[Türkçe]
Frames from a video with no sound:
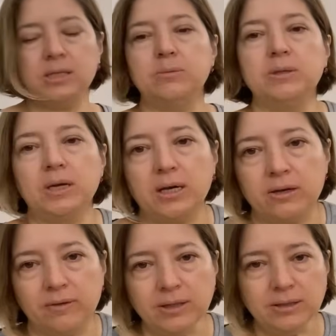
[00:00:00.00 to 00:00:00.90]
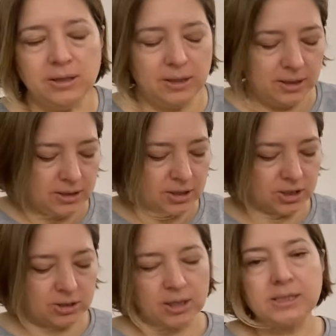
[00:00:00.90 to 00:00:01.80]
20 tane var.
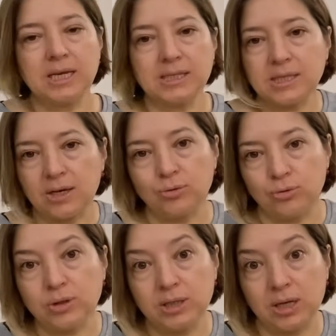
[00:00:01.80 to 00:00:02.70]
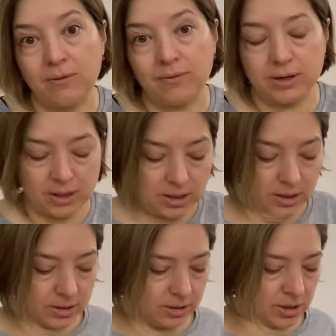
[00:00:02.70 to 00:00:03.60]
40 tane 80 günlük krem var yani
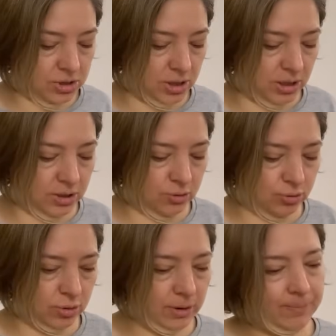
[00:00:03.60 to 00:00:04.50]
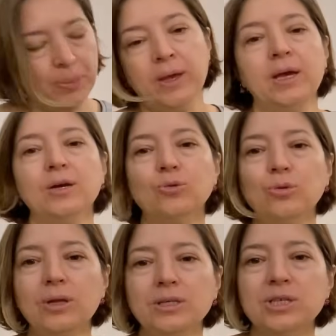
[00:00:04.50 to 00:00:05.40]
arkadaşlar iki kutuda.
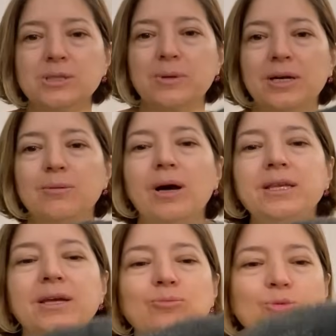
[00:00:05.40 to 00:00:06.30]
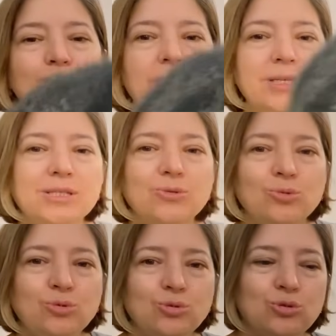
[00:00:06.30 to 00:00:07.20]
Kullanacağız bakalım. Annem dur az,
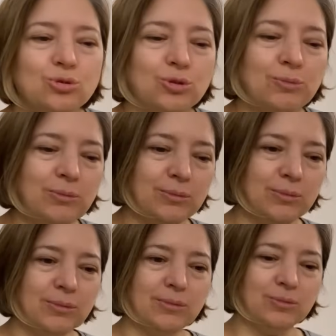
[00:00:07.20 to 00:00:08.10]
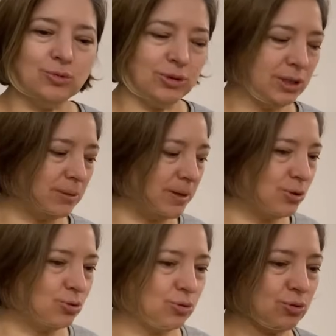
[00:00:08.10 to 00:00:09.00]
dur çocuğum. Dur
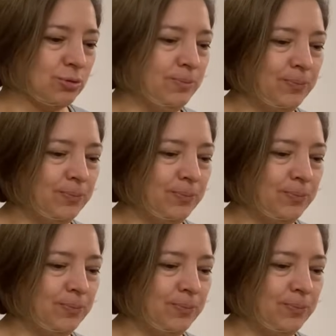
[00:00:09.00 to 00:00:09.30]
yaramaz çocuğum.